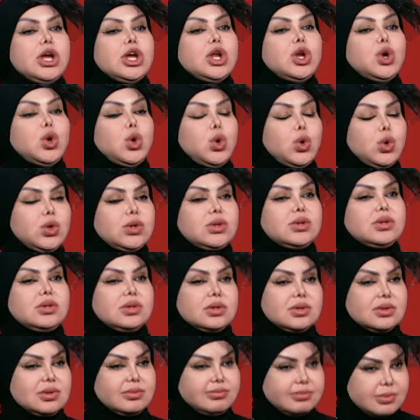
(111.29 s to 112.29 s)
الحوت
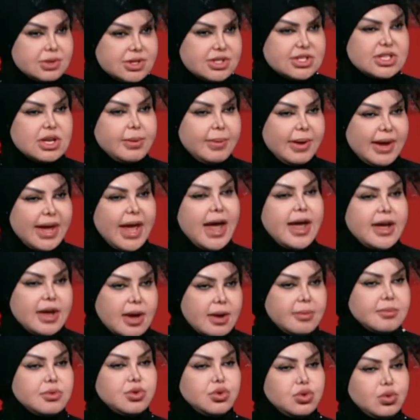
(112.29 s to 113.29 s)

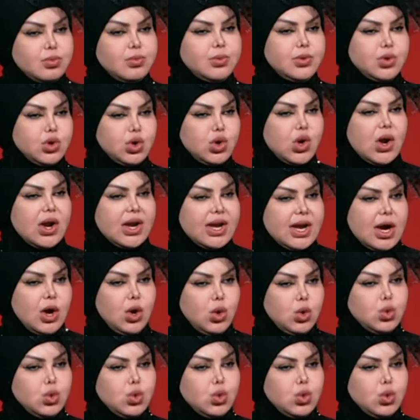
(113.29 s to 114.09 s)
السمكيه بيقولوا عليها